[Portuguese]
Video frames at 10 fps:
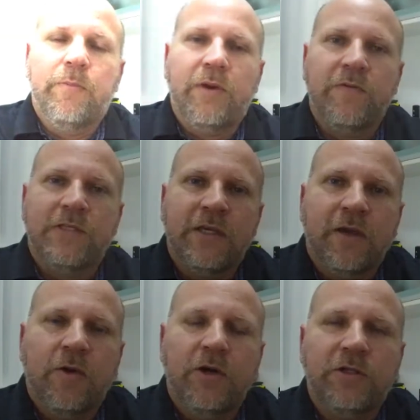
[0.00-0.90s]
Para você
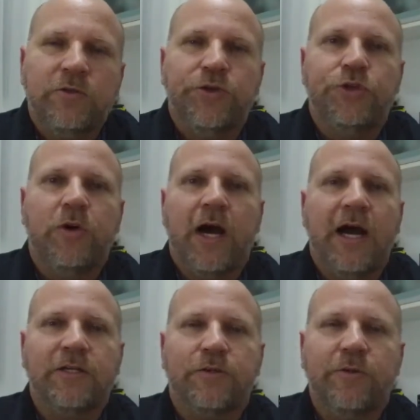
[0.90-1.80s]
que gosta de um
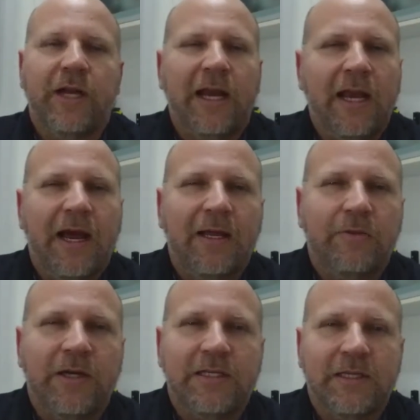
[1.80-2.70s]
churrasco, um
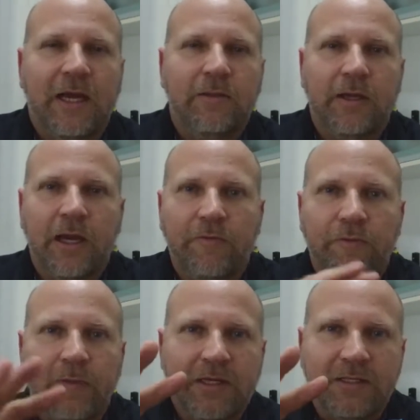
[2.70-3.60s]
grelhado, um assado, aquela
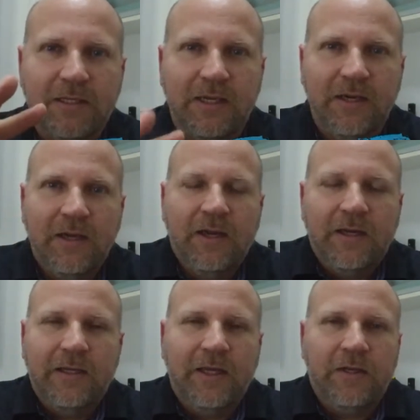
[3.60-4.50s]
fumacinha
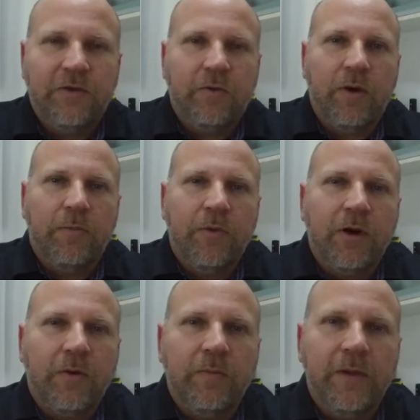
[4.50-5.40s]
que identifica uma
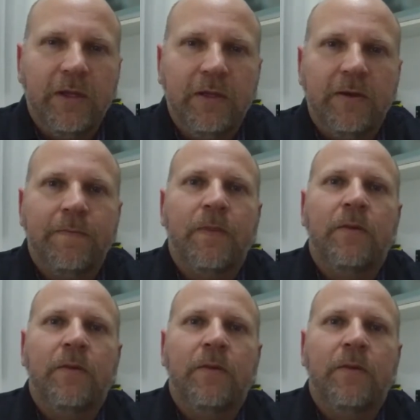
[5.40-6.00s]
boa comida,